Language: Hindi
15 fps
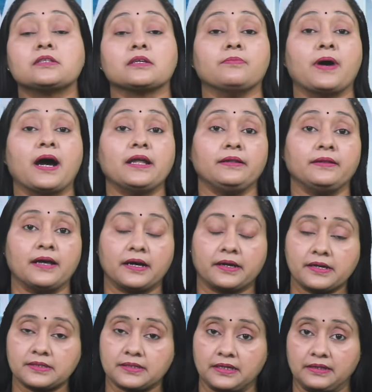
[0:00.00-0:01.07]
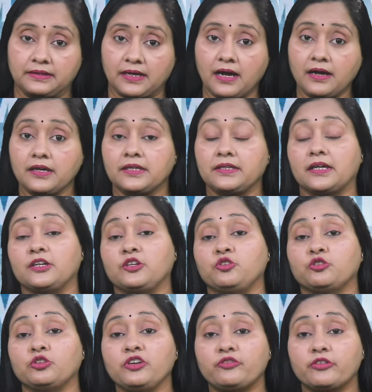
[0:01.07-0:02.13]
समान नागरिक संहिता यानी
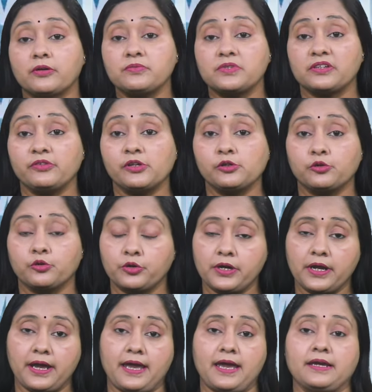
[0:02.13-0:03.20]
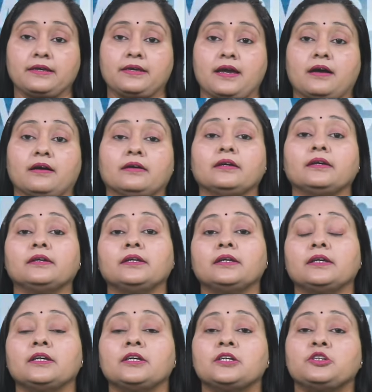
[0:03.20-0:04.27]
यूनिफॉर्म सिविल कोड है क्या
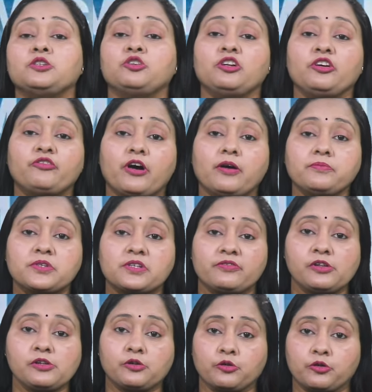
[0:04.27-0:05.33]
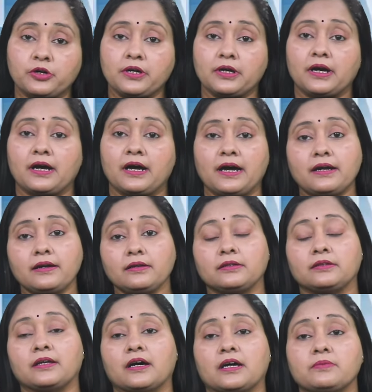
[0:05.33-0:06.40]
यूनिफॉर्म सिविल कोड हर
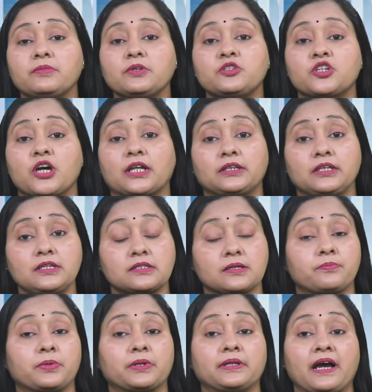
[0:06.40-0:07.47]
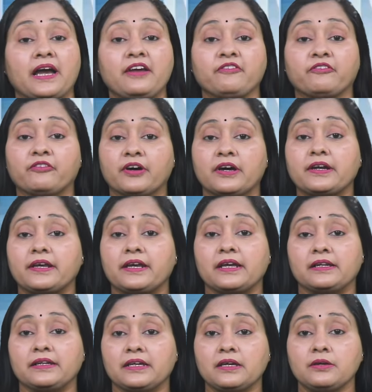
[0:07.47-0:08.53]
धर्म जाति संप्रदाय वर्ग के
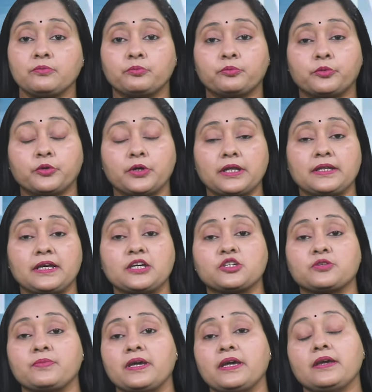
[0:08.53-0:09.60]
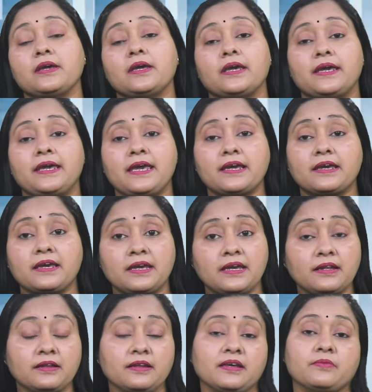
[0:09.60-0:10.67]
लिए पूरे देश में एक
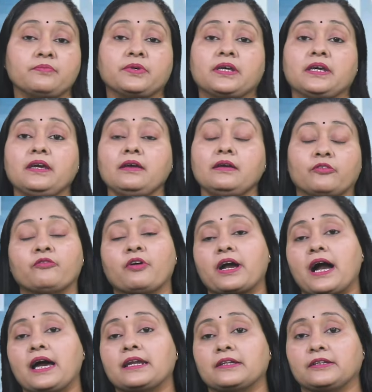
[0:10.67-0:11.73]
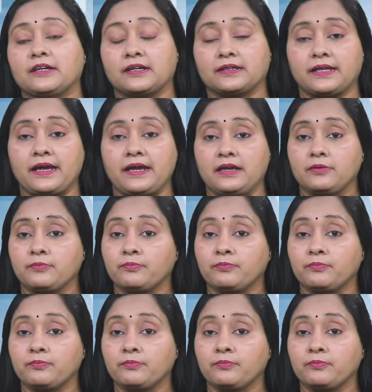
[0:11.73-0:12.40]
ही नियम की वकालत करता है